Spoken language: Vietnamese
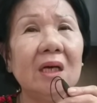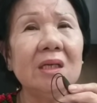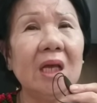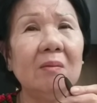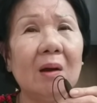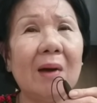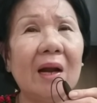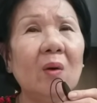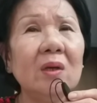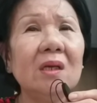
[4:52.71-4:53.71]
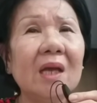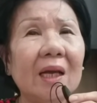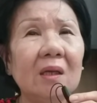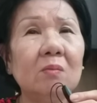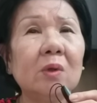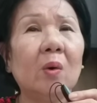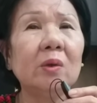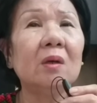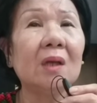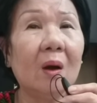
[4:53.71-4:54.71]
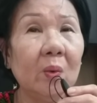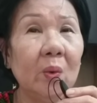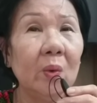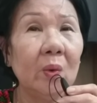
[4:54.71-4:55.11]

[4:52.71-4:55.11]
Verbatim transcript: chứng gì mà bà nói như vậy thì cũng tội cho Thâu